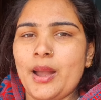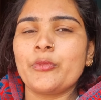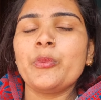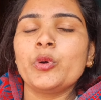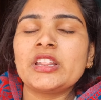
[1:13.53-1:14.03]

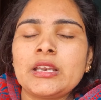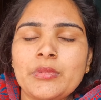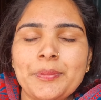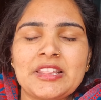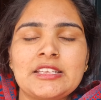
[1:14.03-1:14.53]
आपको पूरे दिन में
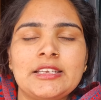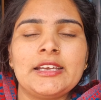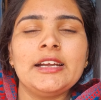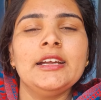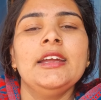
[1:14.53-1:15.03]
ही पता
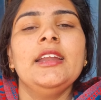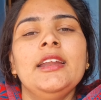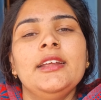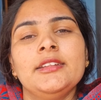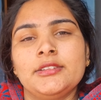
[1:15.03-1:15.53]
चलेगा
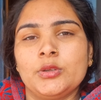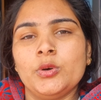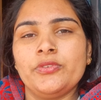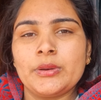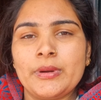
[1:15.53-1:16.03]
तो
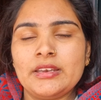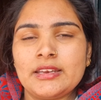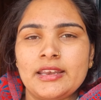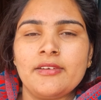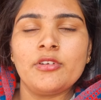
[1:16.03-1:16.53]
फिर बने
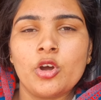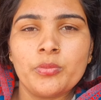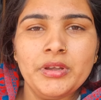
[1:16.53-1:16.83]
रहना ब्लॉग में